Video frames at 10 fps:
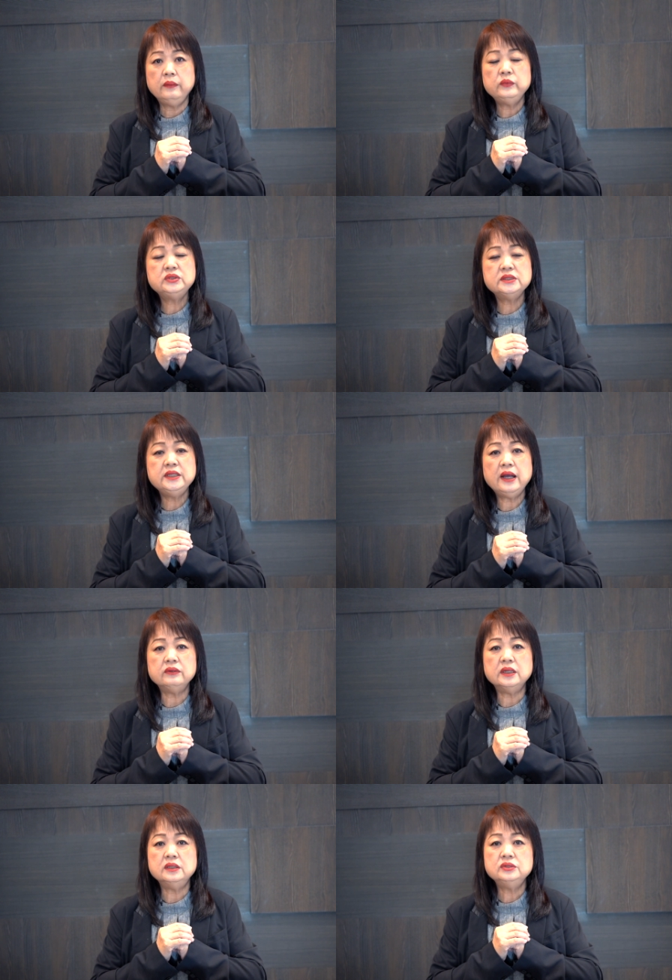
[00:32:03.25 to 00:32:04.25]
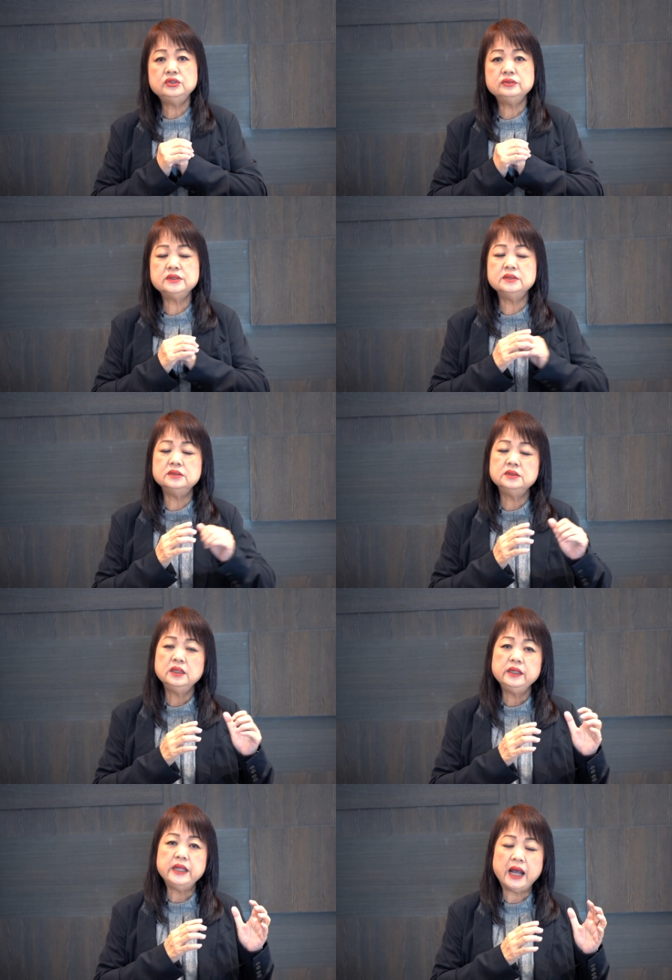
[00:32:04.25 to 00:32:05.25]
牧师要的就是。
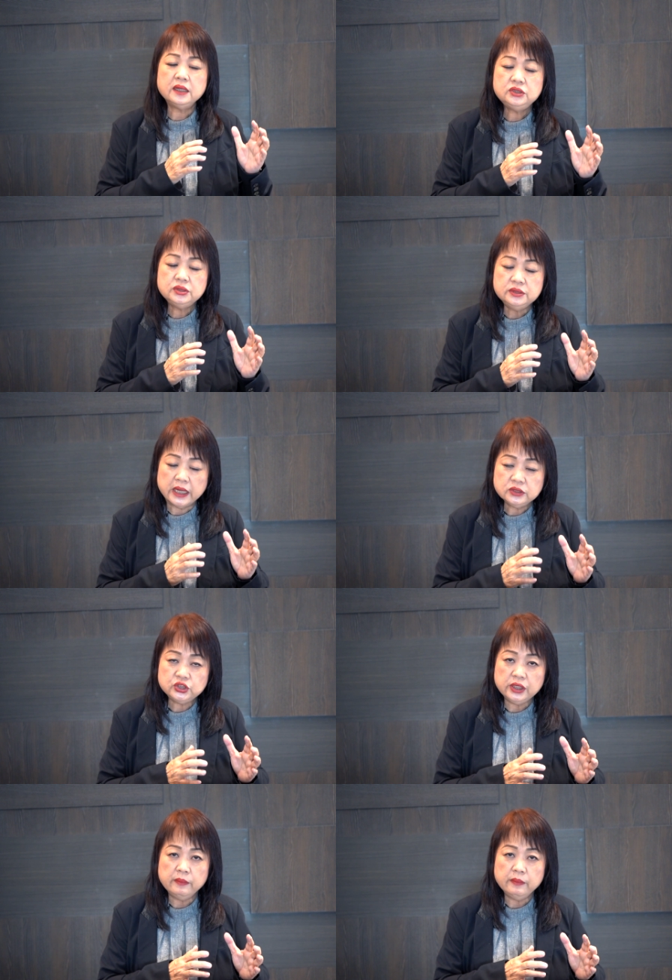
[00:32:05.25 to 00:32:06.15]
羊羊群，